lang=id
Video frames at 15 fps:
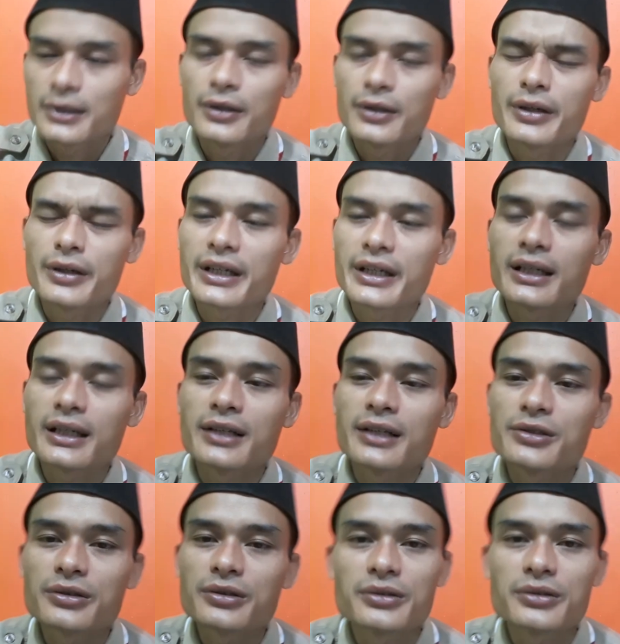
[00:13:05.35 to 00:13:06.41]
Oke,
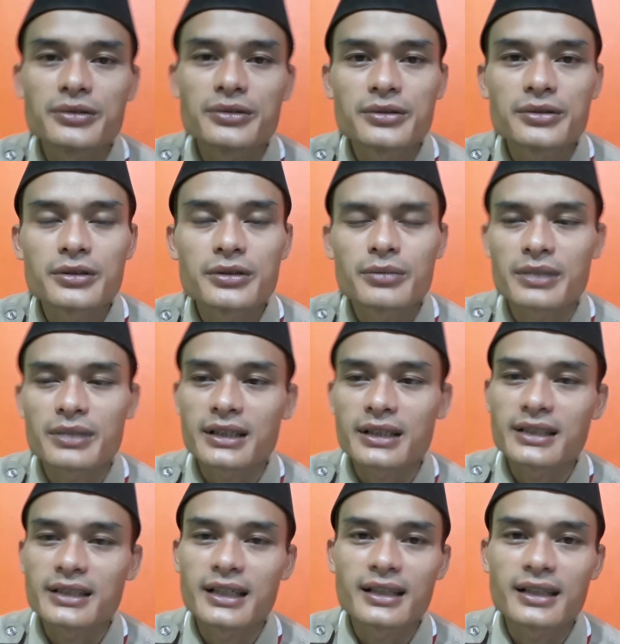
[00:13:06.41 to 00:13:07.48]
lanjut untuk
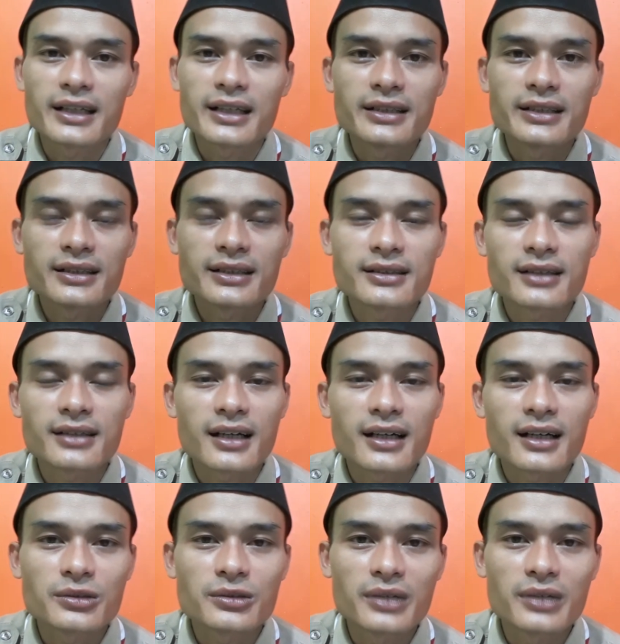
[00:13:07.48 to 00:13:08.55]
pertanyaan lainnya tentang
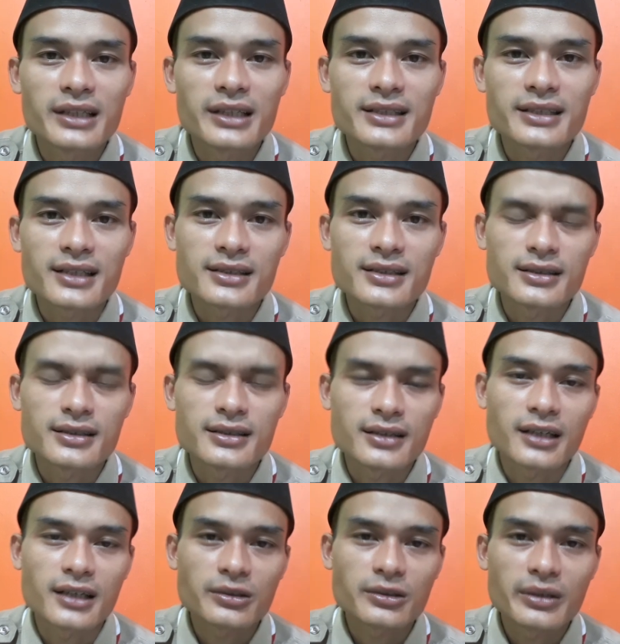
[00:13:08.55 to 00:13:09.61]
aktualisasi.
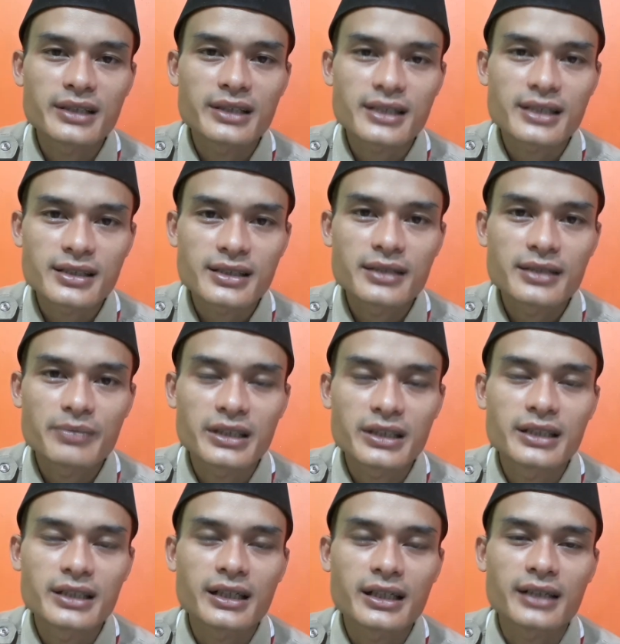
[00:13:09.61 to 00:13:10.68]
Aktualisasi
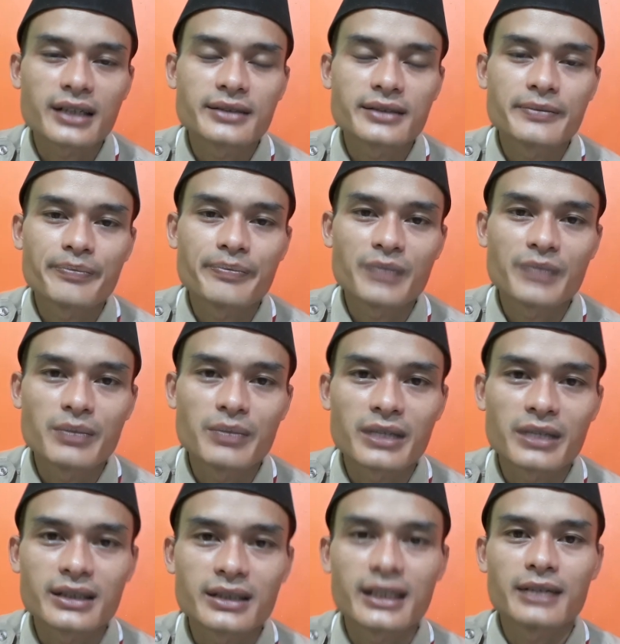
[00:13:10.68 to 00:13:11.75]
pendidikan dan
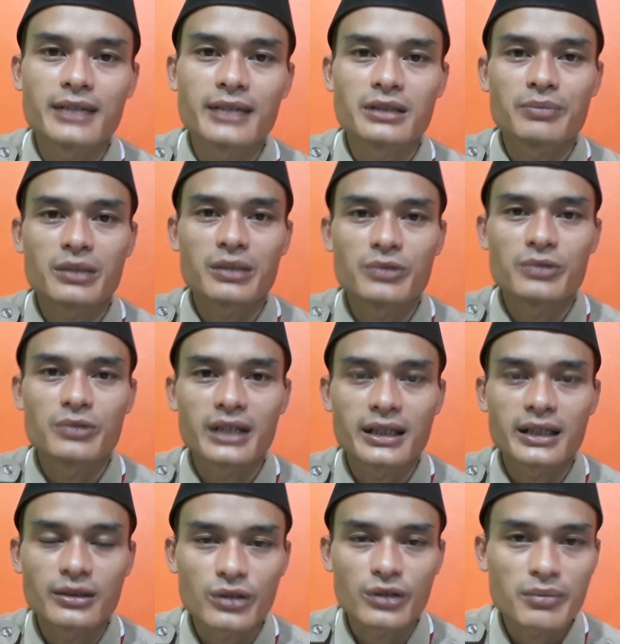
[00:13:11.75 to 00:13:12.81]
pelatihan kepramukaan
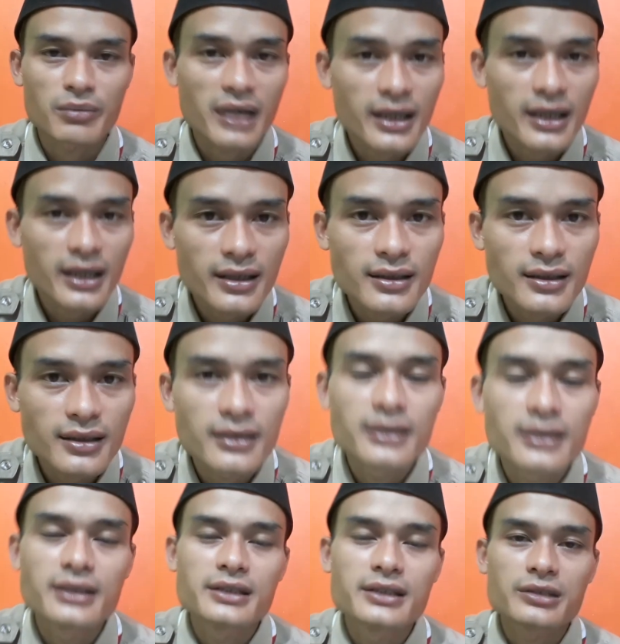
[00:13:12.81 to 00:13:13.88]
normal
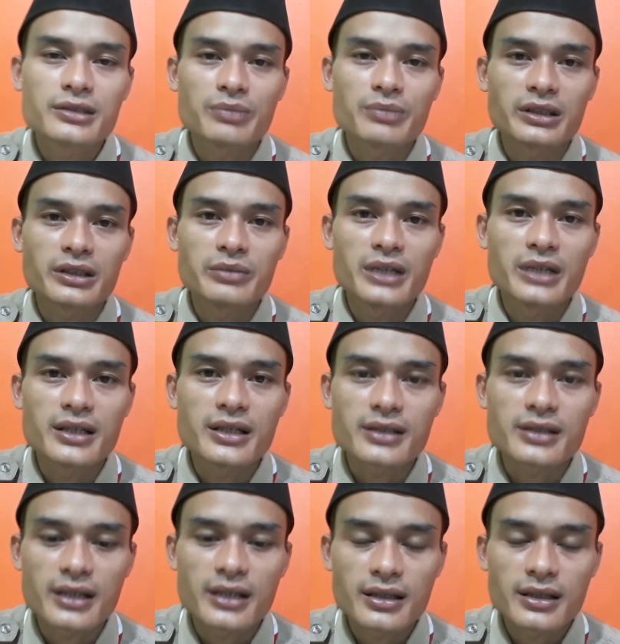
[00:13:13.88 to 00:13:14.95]
seperti
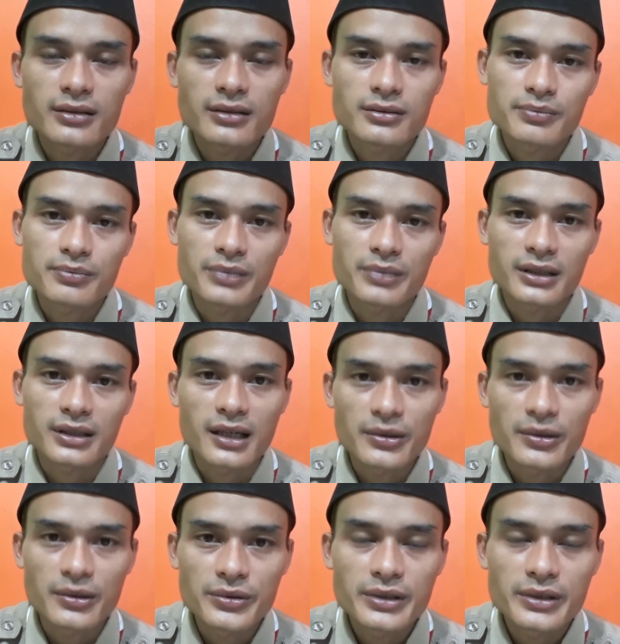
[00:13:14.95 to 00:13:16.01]
biasa per
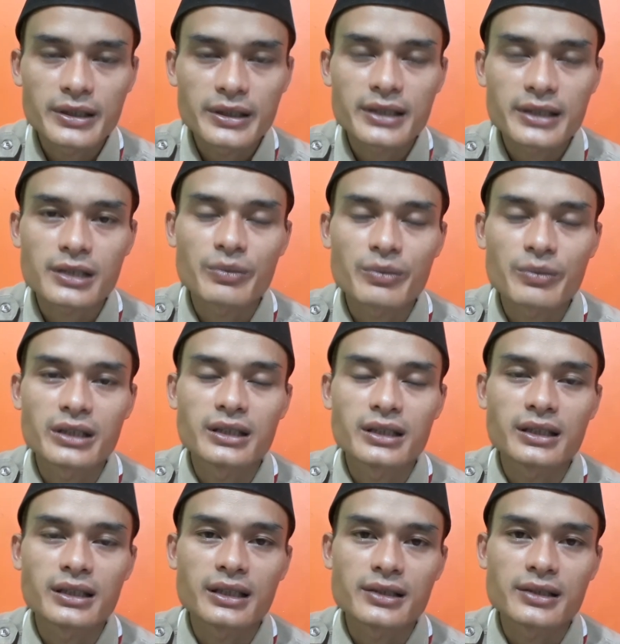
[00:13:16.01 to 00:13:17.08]
tahun ya sampai dengan
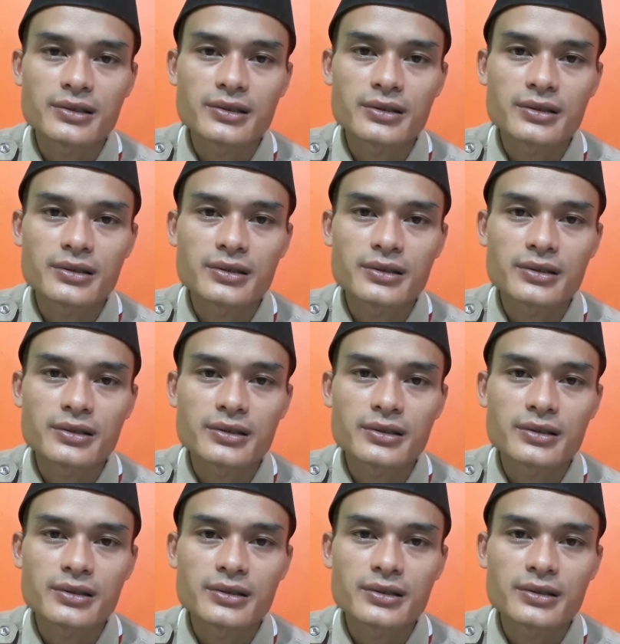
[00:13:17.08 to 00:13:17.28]
kelas